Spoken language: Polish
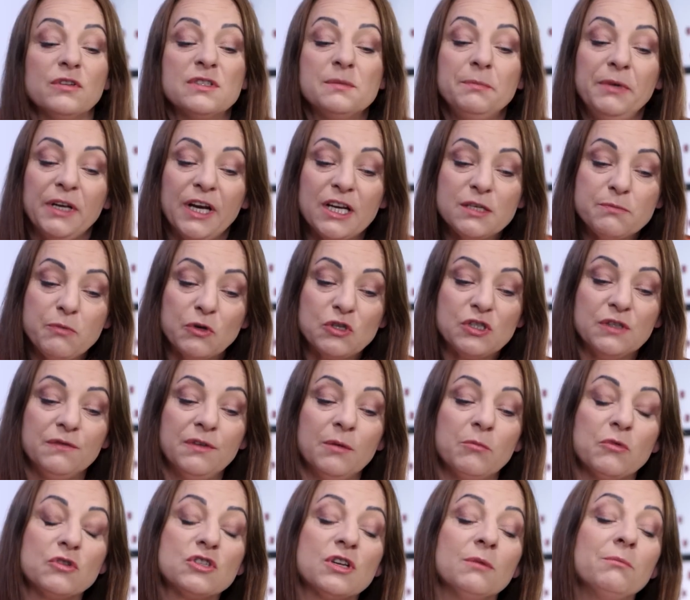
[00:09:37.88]
zbierać
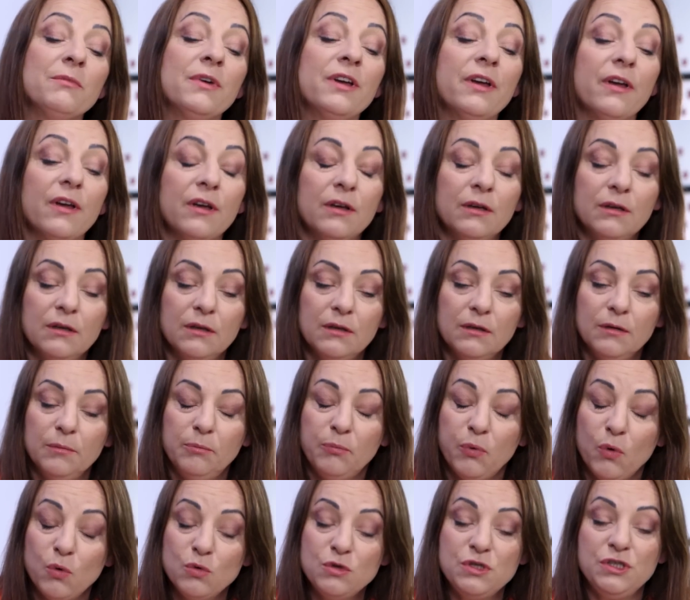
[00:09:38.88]
pokrzywy możemy y,
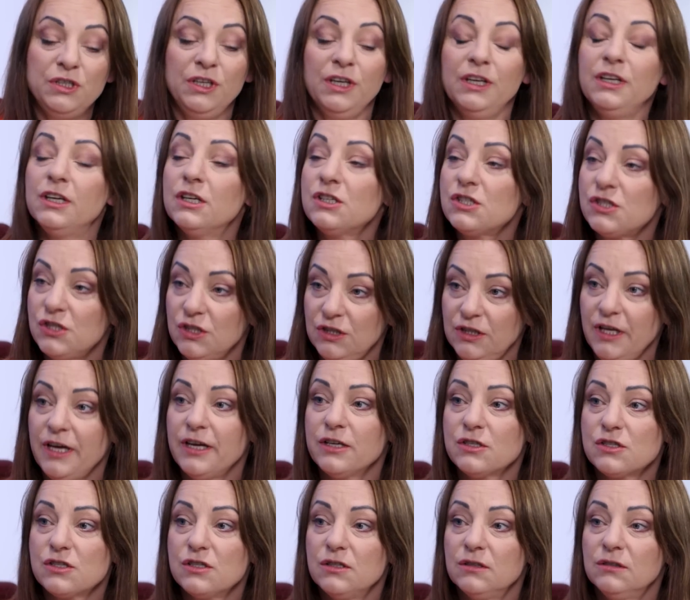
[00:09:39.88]
później jeszcze
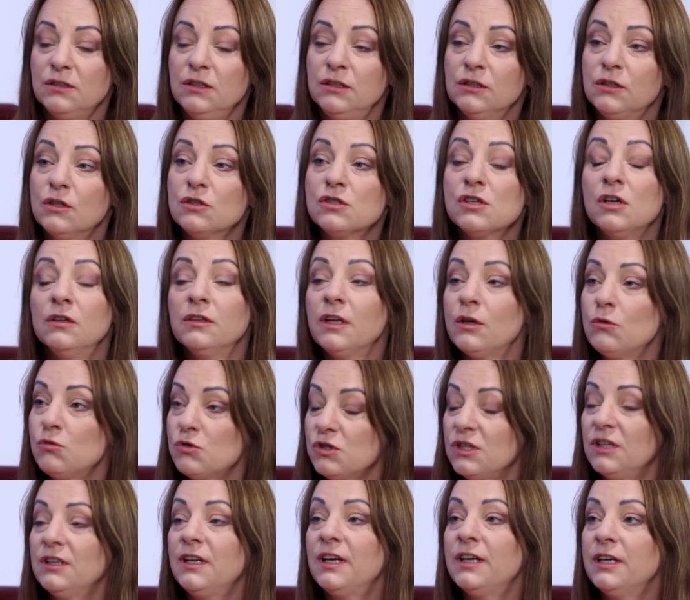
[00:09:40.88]
też, tylko że ona
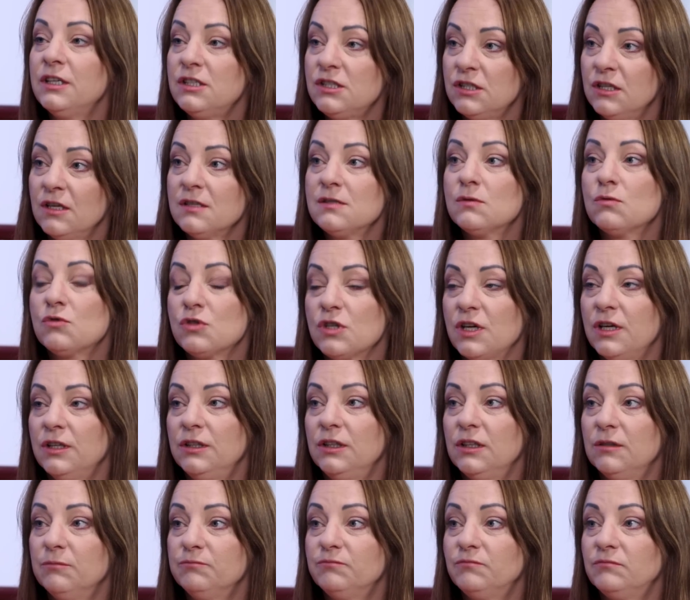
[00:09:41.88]
już nadaje się na
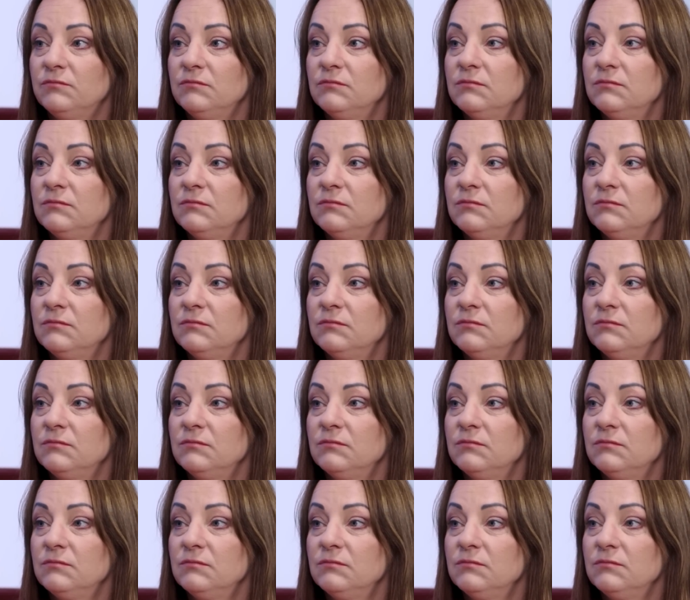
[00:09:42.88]
suszenie.